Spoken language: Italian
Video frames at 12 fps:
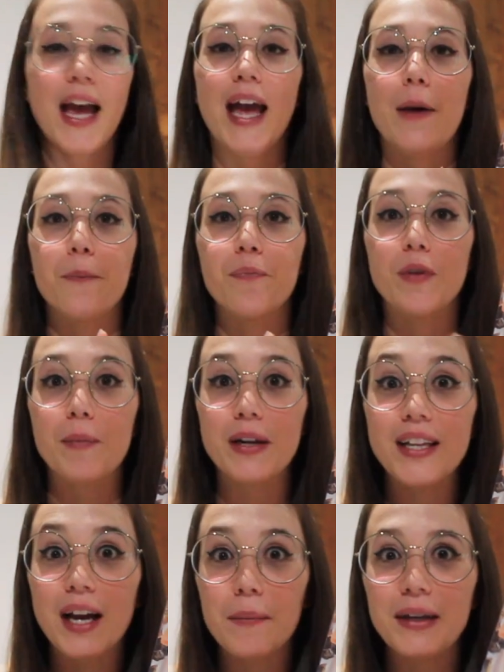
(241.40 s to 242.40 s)
Eh,
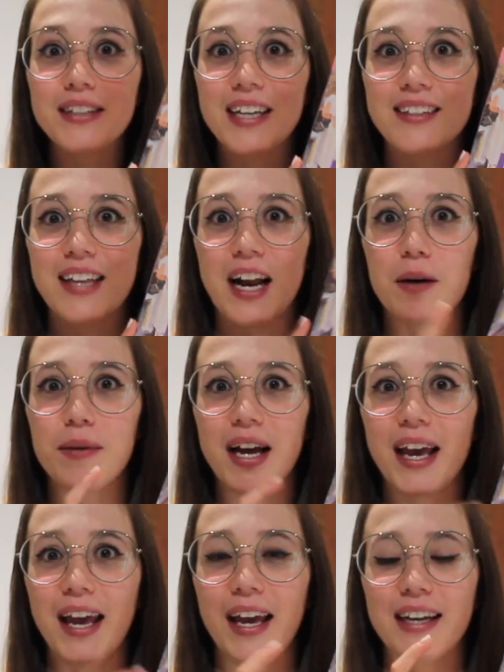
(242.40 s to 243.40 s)
praticamente la
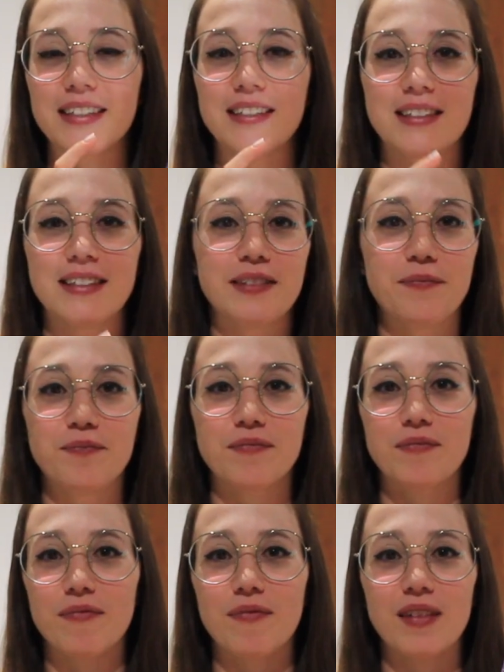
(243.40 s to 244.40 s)
trama è...
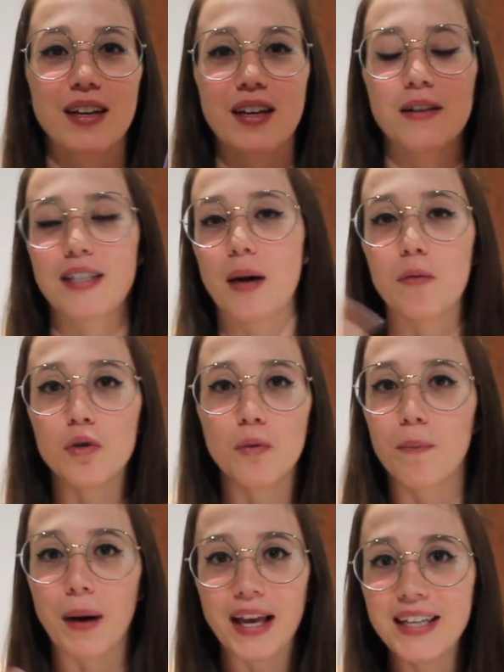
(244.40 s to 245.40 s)
Eh, siamo in
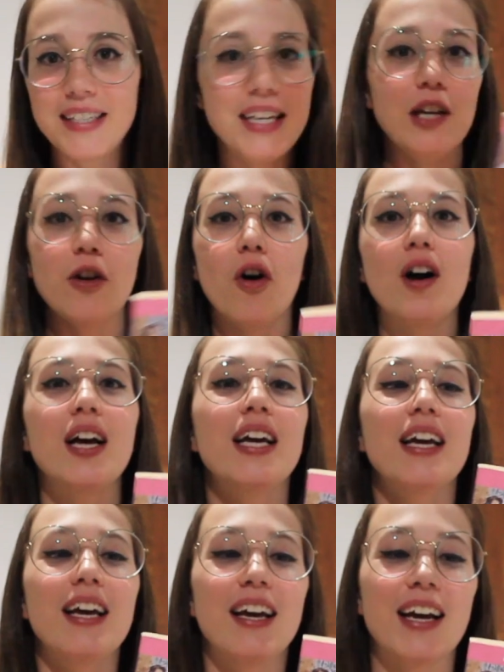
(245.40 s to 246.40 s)
un paesino
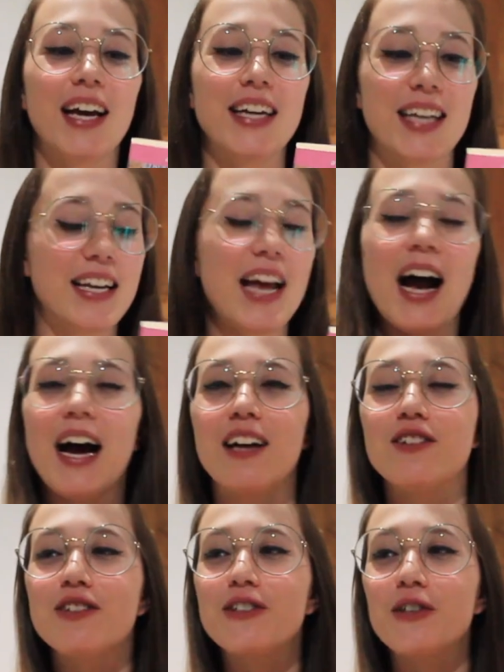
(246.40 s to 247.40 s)
eh,
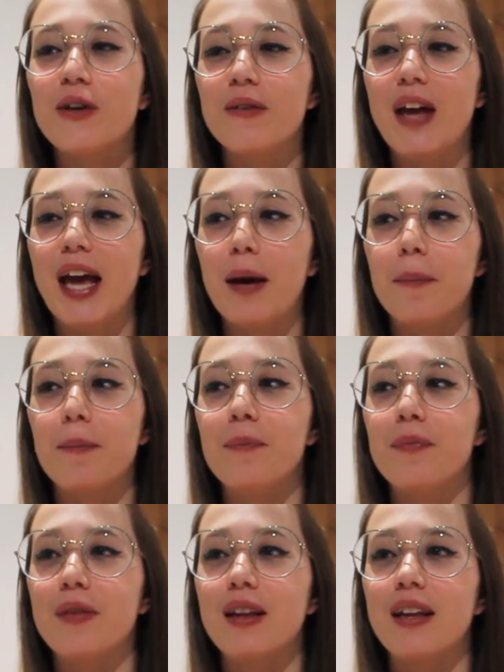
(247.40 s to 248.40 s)
italiano dove mh,
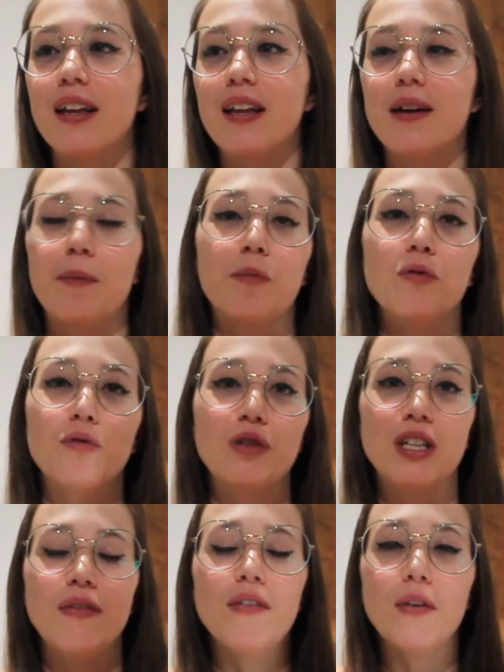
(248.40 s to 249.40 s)
mm, appunto
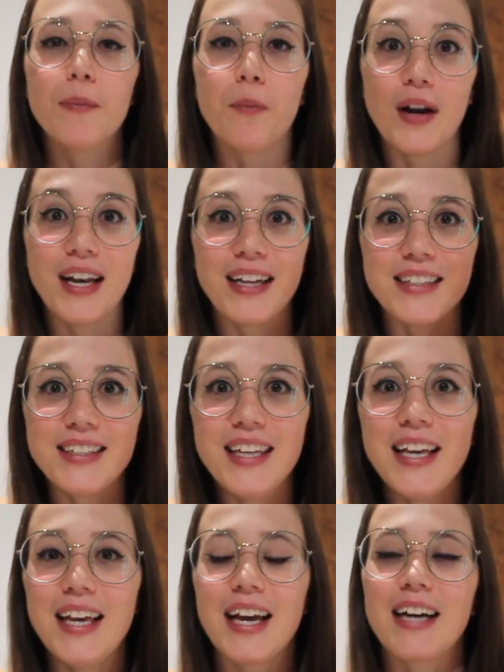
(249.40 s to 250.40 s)
si vive un po'
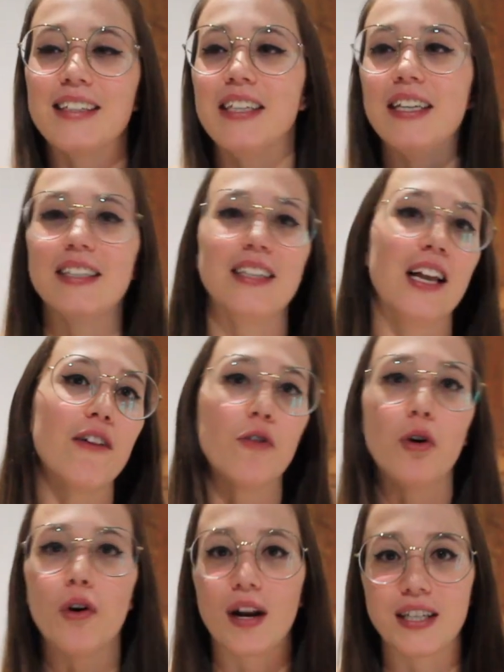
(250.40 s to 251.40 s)
all'antica, si, si,
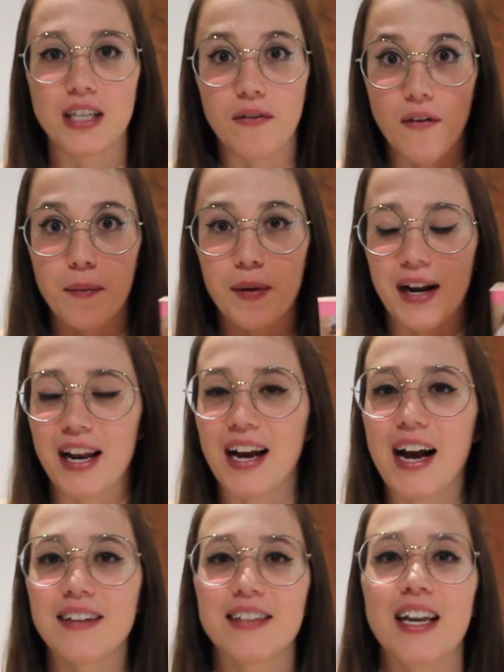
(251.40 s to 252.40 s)
lavora, si vive per la
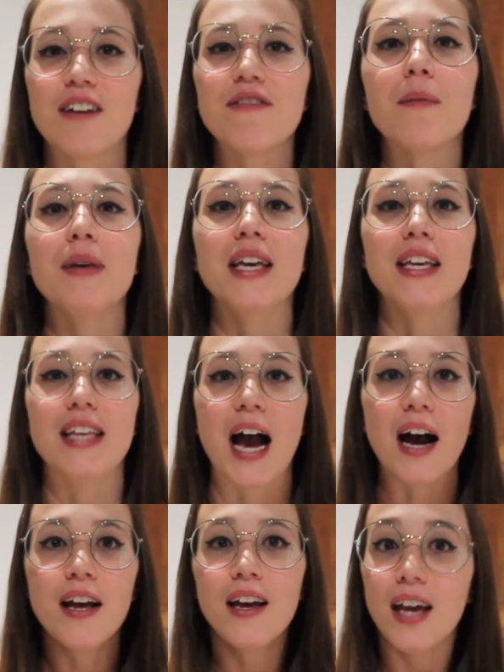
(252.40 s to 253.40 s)
casa e la
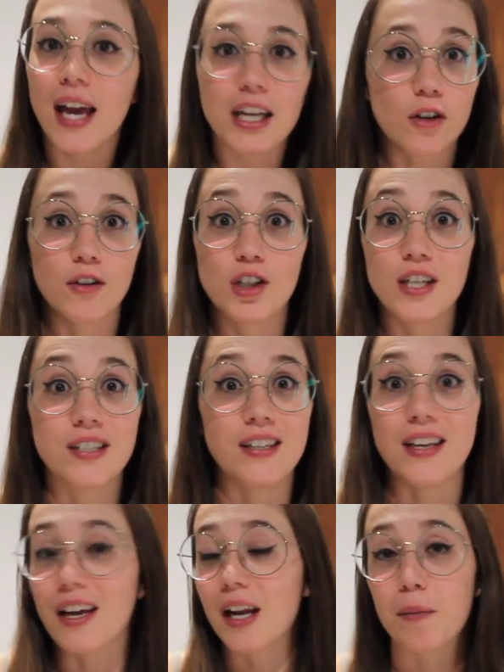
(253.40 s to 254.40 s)
famiglia e dove ci
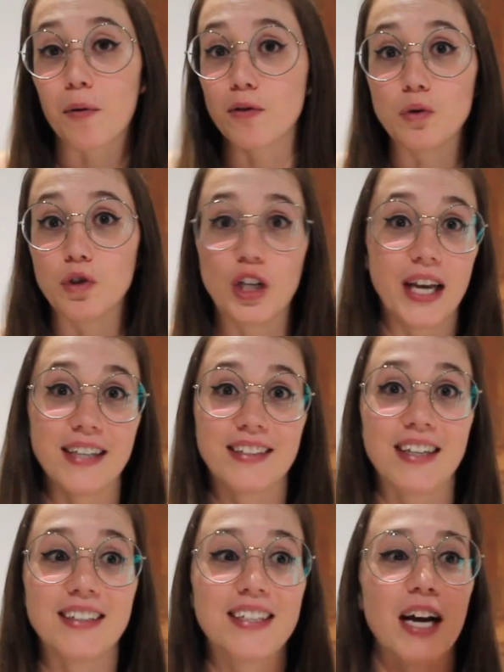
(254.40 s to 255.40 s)
si riproduce
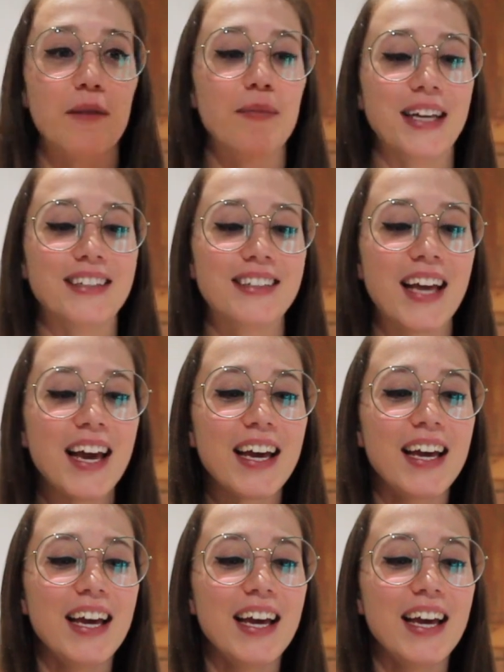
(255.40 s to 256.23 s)
essenzialmente